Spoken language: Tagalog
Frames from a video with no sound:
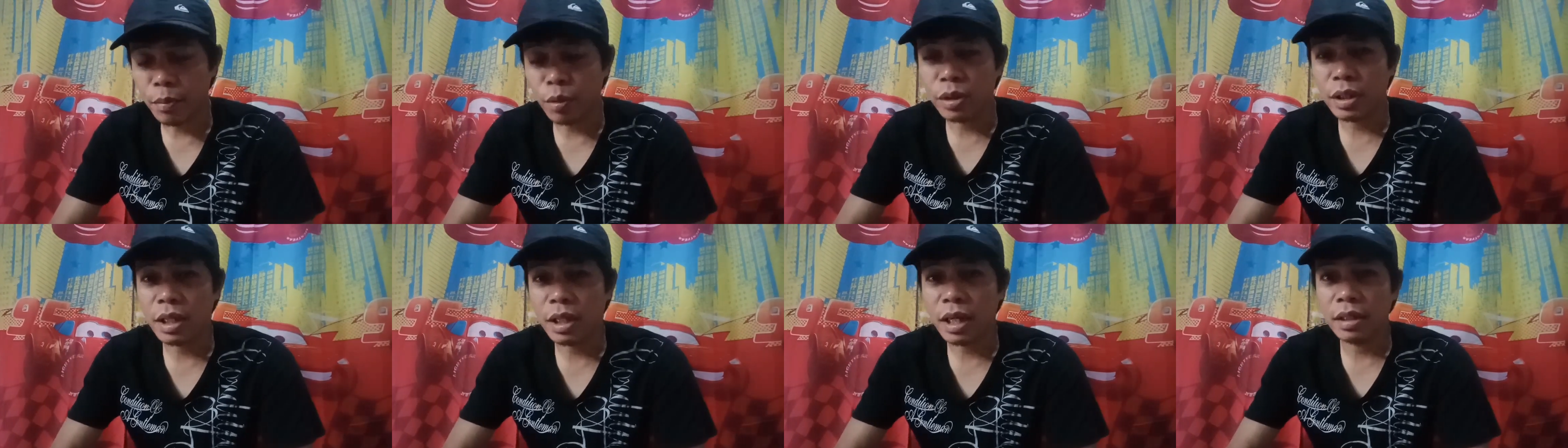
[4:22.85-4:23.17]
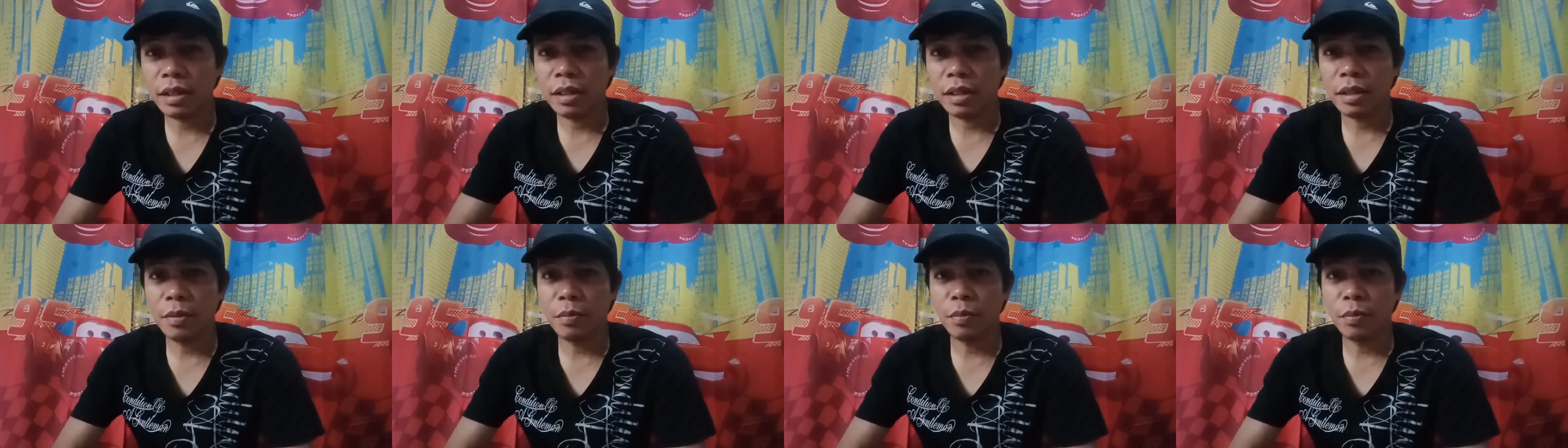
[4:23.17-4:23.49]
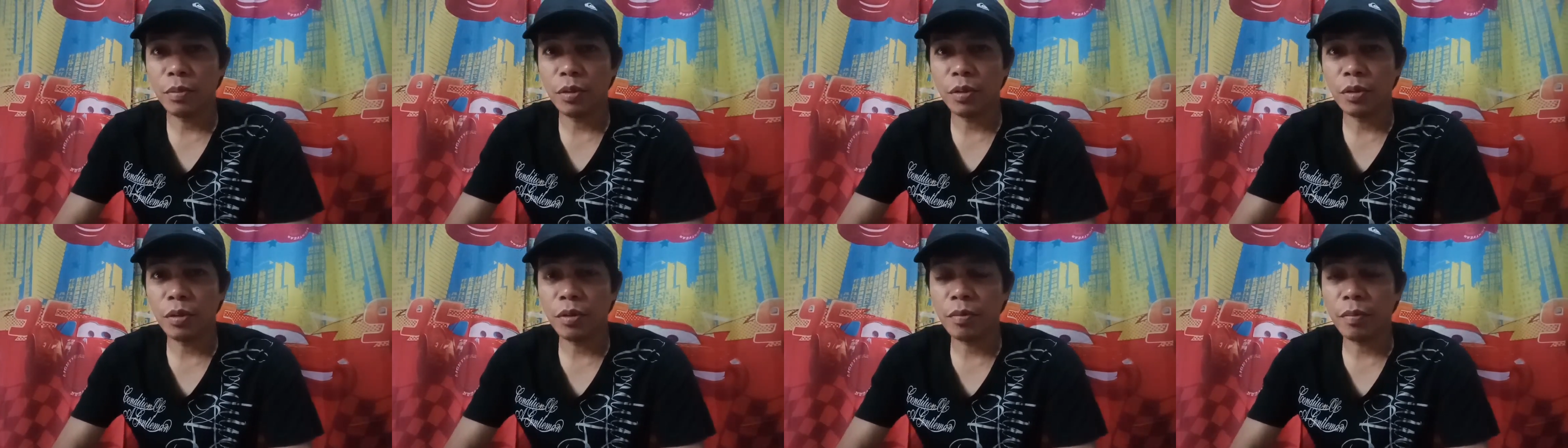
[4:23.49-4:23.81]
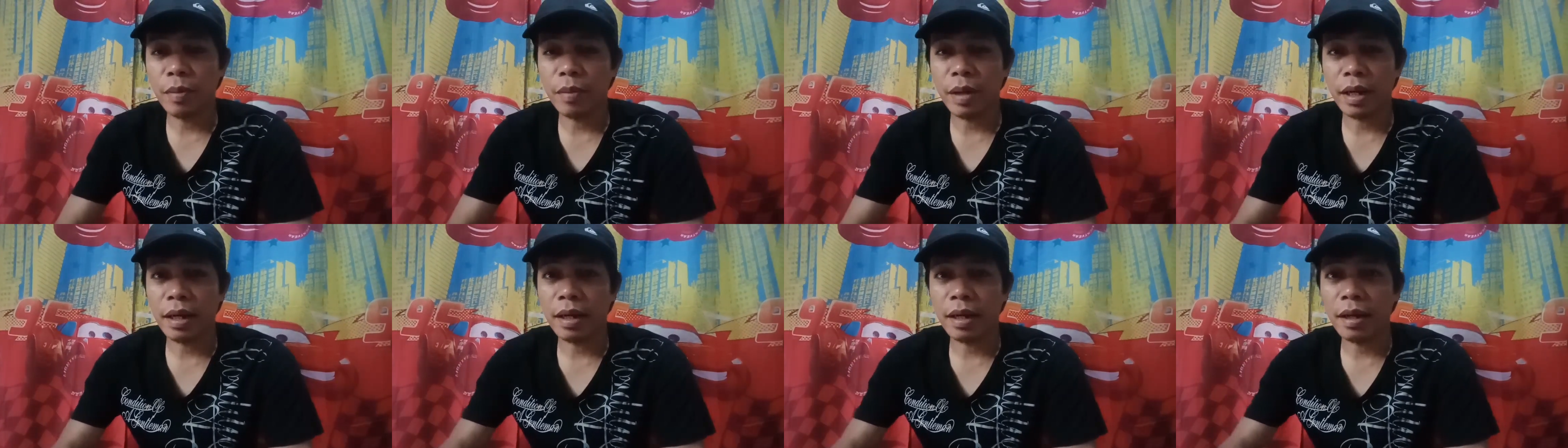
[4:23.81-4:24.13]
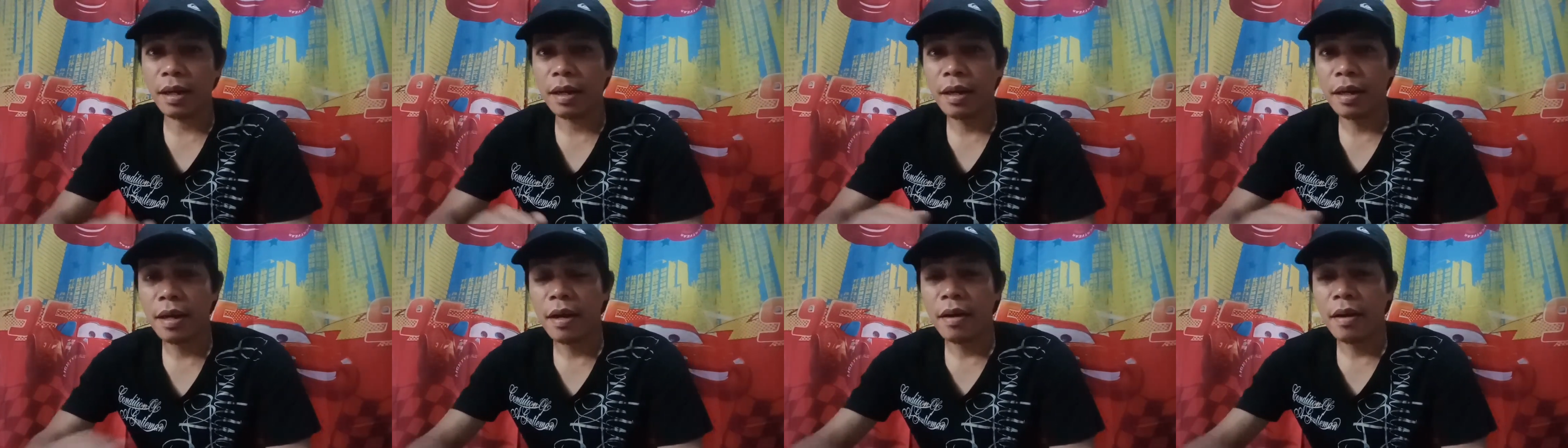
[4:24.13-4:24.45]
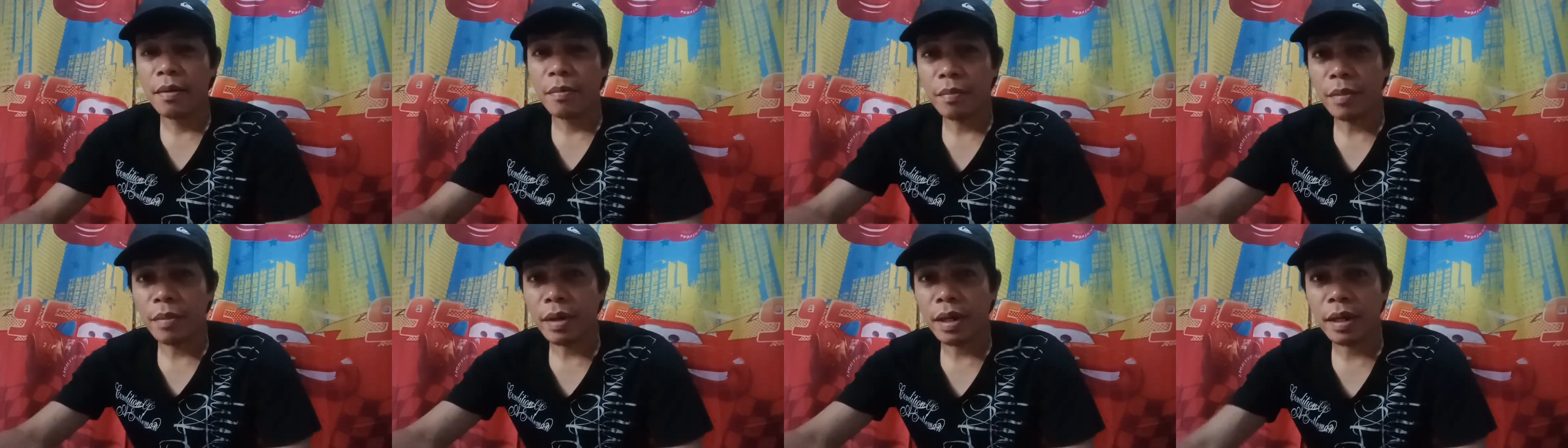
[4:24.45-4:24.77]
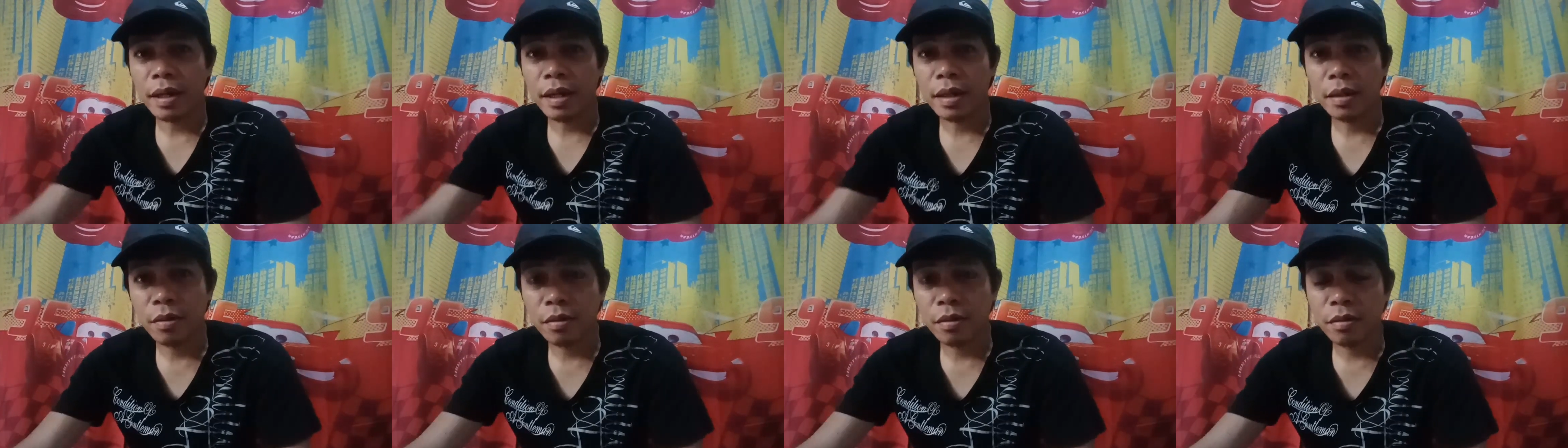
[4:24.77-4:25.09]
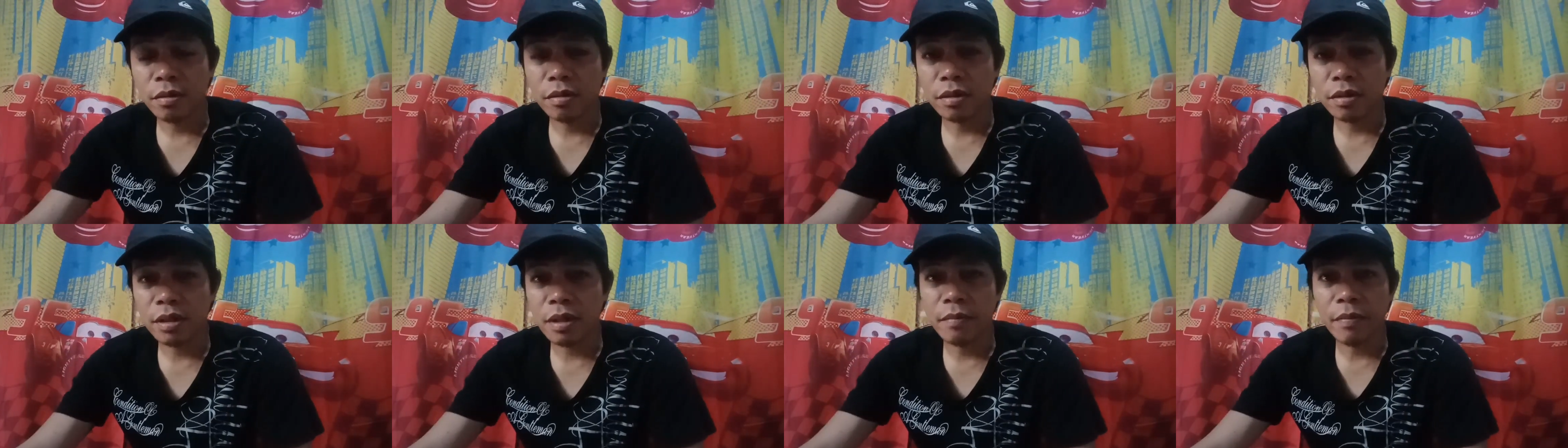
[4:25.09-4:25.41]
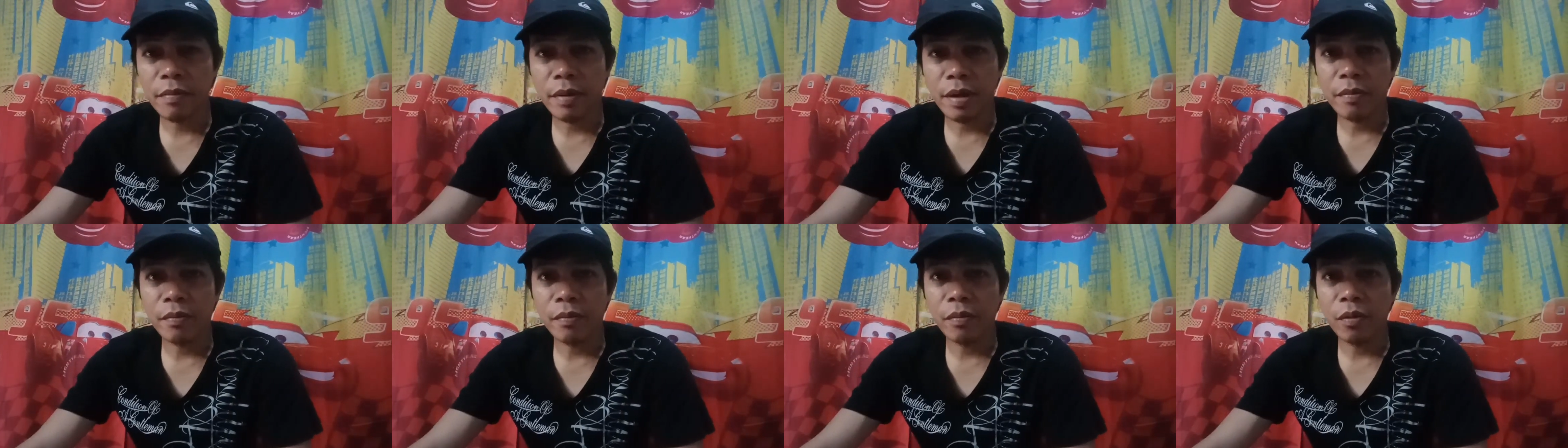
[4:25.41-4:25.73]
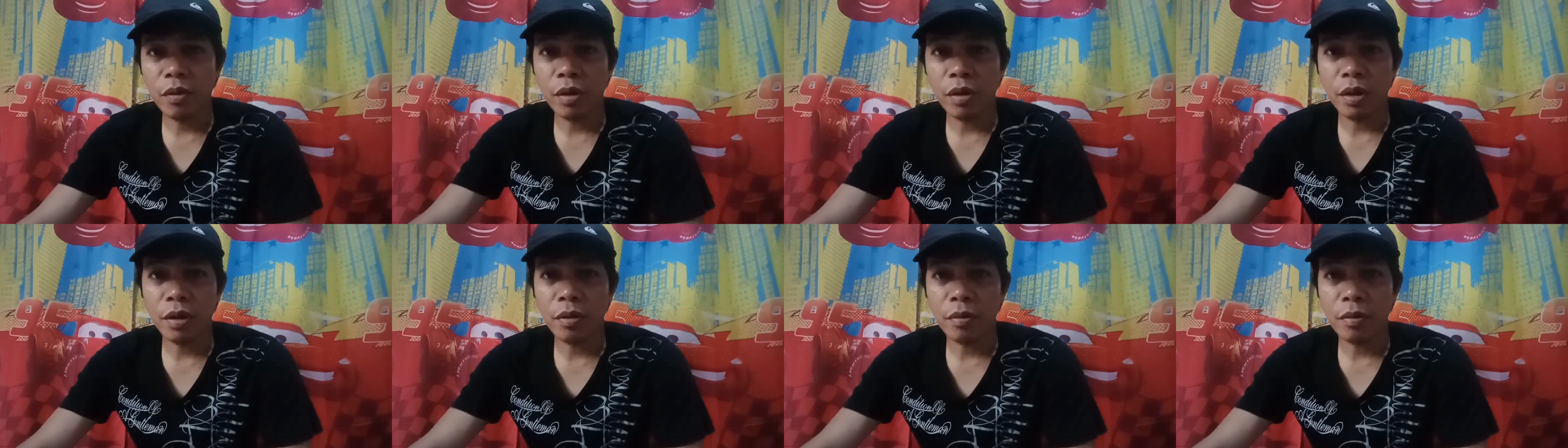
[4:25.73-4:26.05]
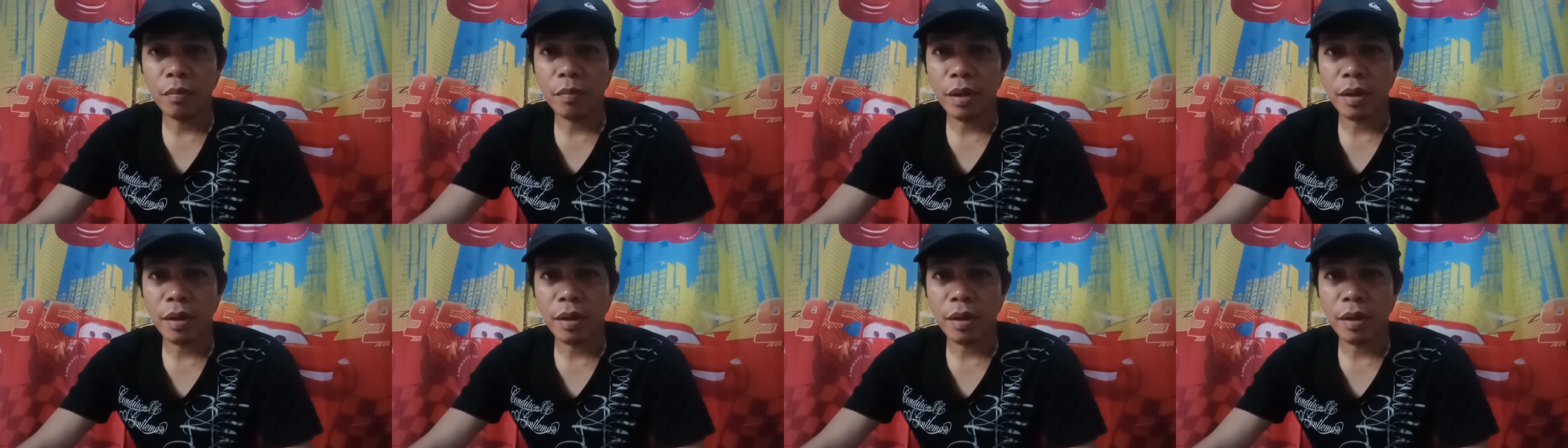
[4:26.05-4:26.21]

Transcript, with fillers: Importante din po yun para ma-notify po kayo